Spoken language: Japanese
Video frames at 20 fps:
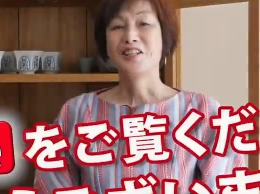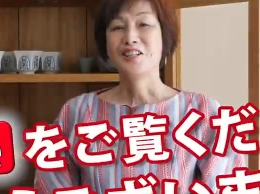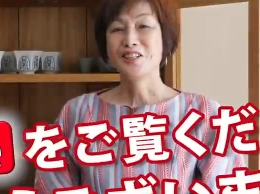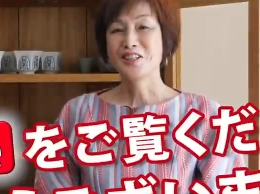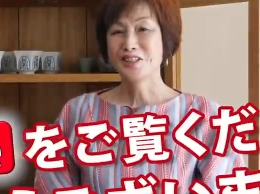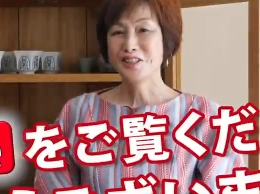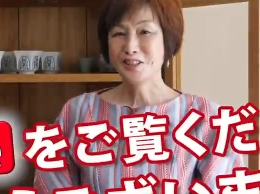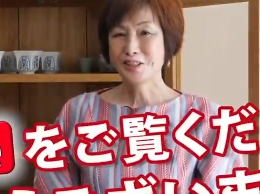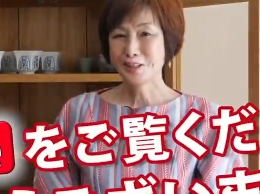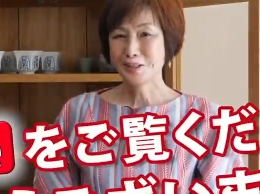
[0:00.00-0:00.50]

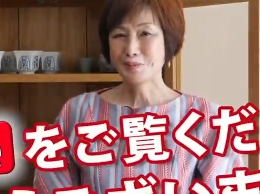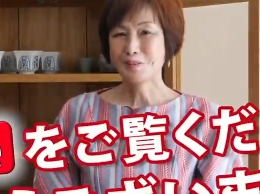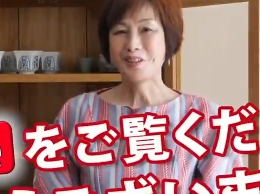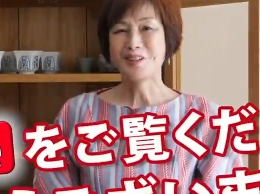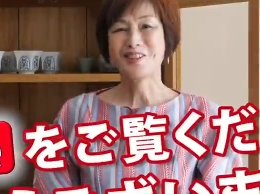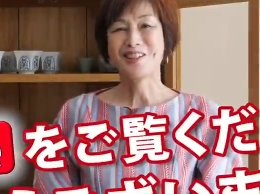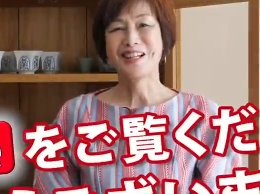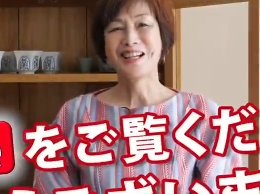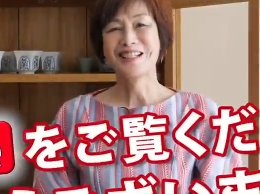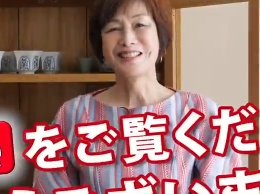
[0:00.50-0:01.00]
ユーチューブ
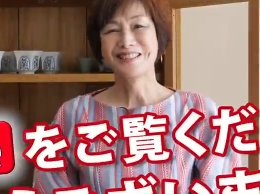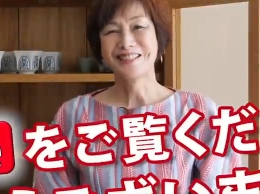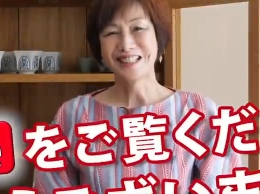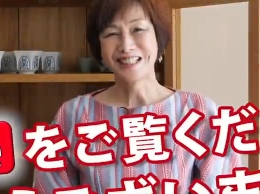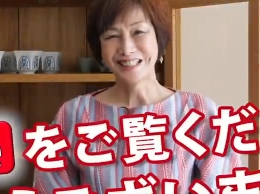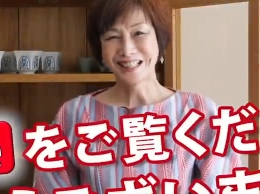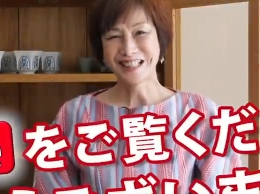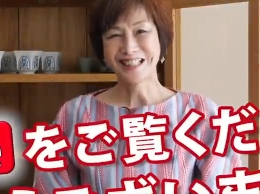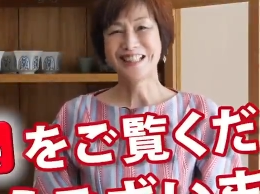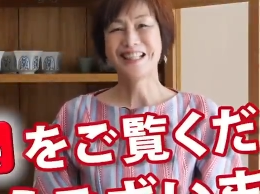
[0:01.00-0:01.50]
をご覧く
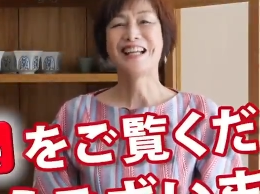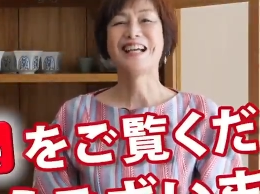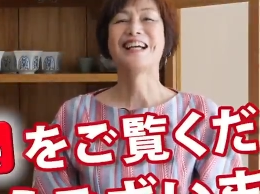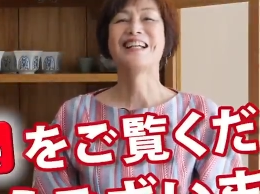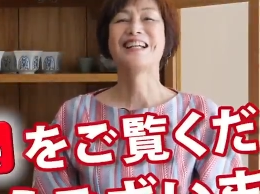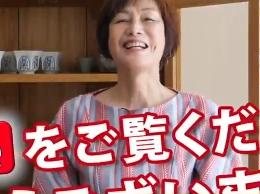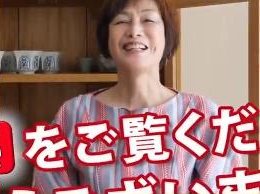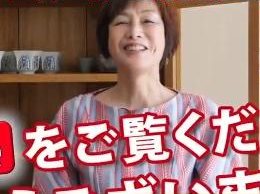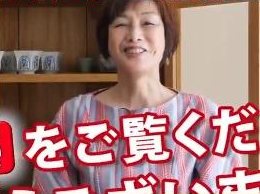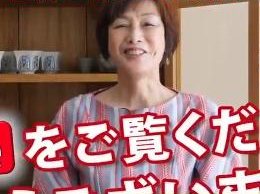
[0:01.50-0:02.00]
ださり
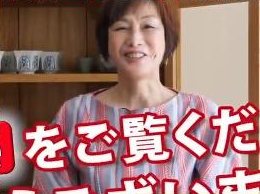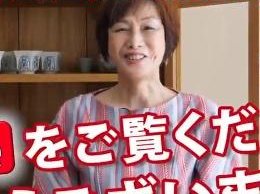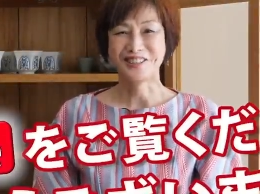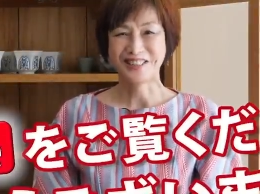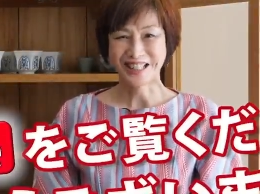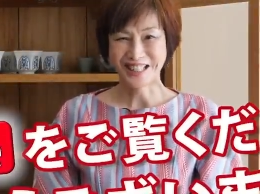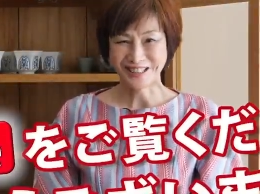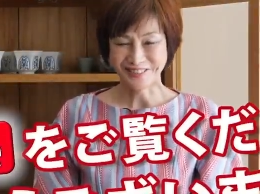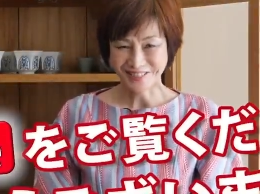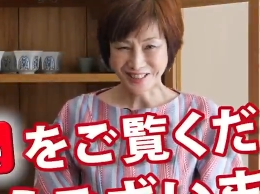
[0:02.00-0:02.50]
ありがとうご
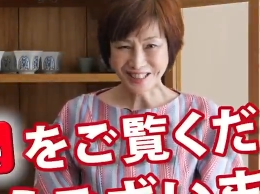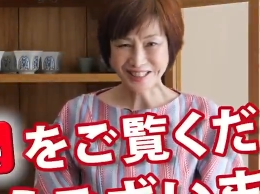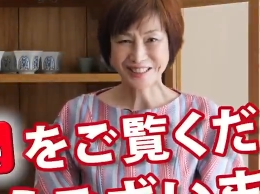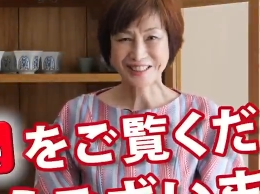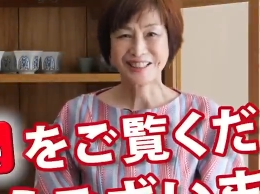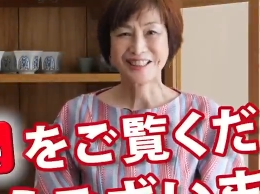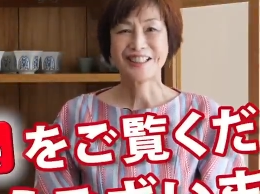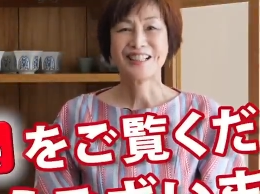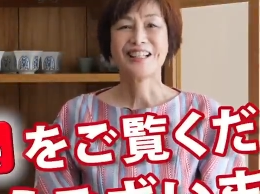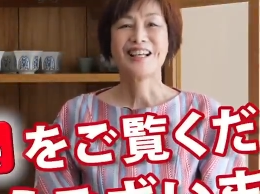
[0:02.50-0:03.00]
ざいま
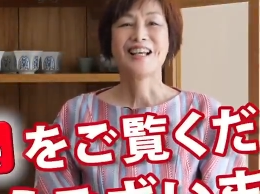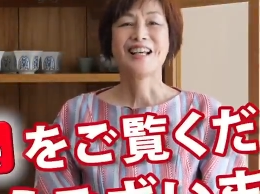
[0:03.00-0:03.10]
す。